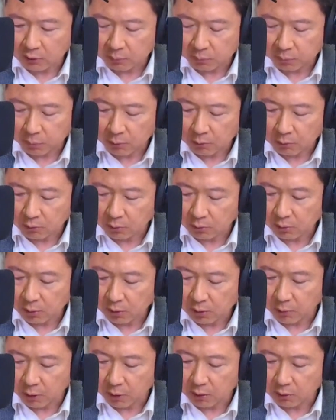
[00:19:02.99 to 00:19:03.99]
包括
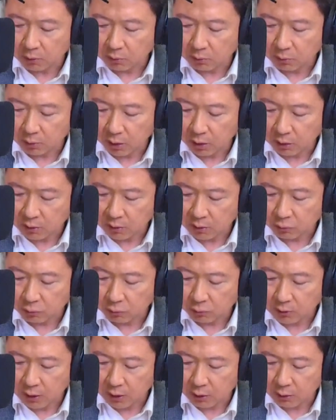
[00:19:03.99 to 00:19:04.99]
日本也说也要释出
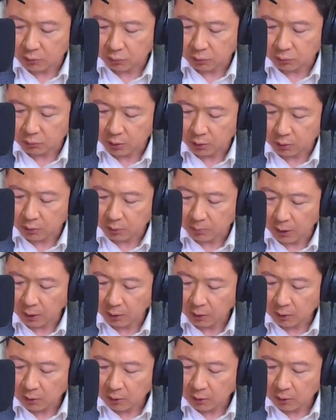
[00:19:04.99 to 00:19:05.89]
战略储油了嘛？